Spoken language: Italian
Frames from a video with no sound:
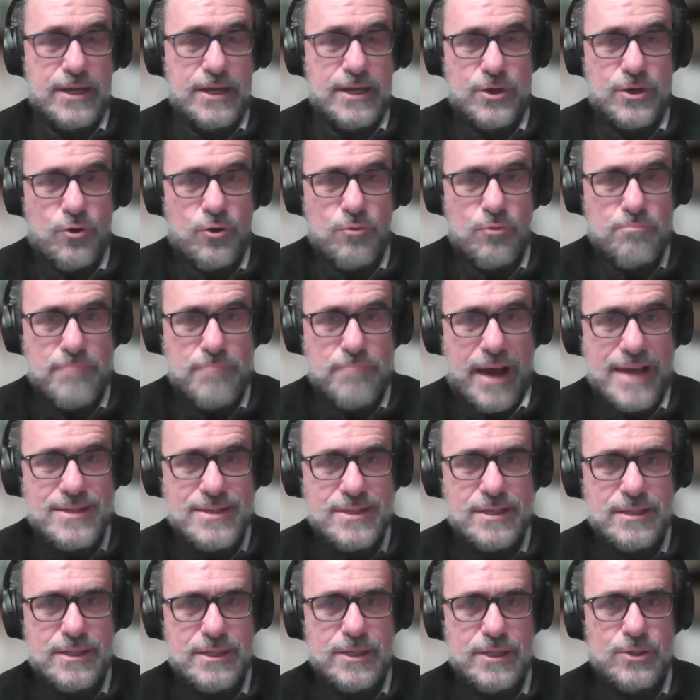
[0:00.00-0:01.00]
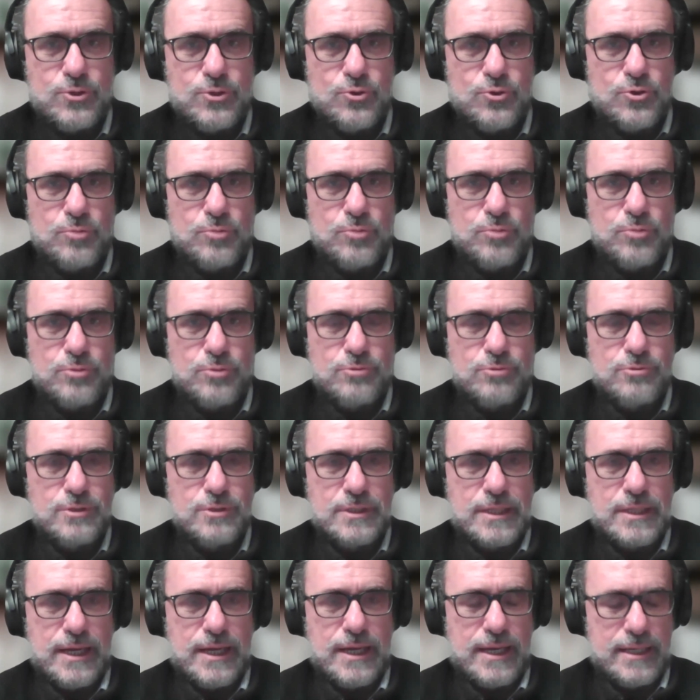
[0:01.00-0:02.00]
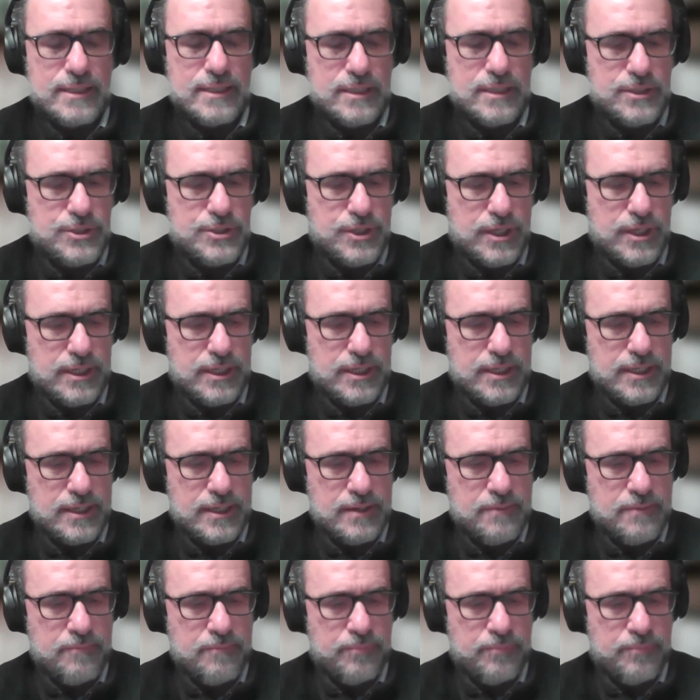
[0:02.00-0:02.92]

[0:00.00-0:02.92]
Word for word: non ho mai sentito un'opportunità del genere.